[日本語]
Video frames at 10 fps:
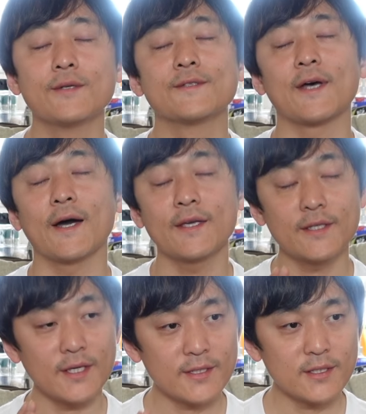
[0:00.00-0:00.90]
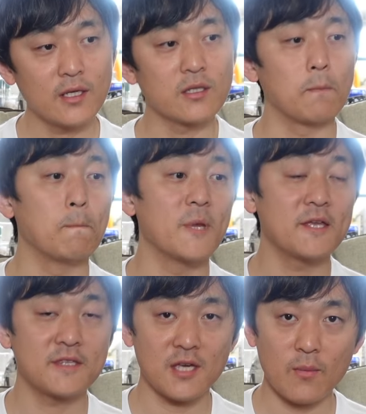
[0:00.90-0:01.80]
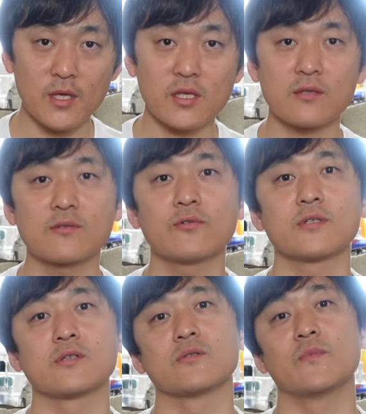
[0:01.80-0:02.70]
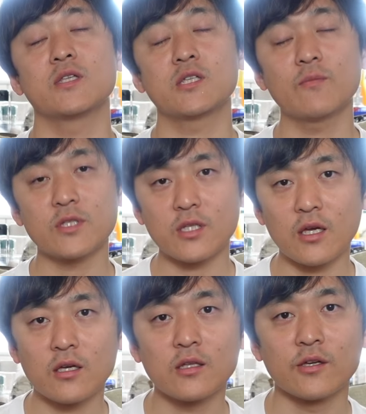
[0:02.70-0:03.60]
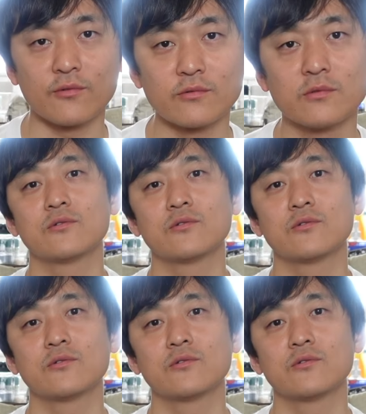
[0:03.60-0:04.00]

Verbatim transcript: 再現性ってめちゃめちゃストレスだしめちゃめちゃ大変なんよ